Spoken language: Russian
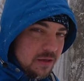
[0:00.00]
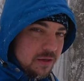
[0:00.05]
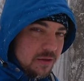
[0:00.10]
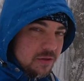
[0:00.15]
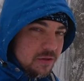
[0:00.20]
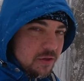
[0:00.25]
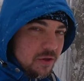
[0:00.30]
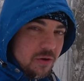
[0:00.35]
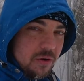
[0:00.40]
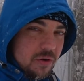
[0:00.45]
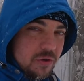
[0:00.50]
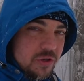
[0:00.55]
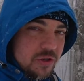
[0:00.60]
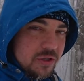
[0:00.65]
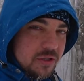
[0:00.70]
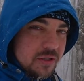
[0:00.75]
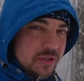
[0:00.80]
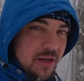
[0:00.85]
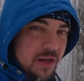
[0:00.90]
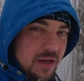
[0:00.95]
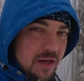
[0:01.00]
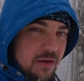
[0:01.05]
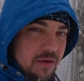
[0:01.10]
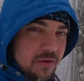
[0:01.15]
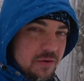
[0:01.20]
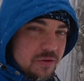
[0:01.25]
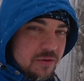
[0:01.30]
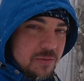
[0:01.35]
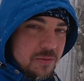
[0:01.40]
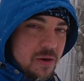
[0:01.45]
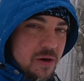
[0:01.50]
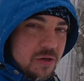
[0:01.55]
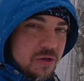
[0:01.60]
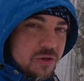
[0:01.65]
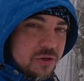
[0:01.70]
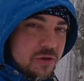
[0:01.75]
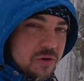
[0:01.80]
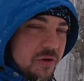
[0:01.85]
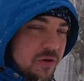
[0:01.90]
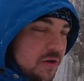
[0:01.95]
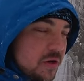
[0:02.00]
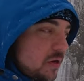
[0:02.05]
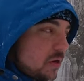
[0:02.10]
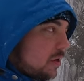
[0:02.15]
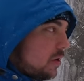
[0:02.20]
Да, очень старый, очень большой.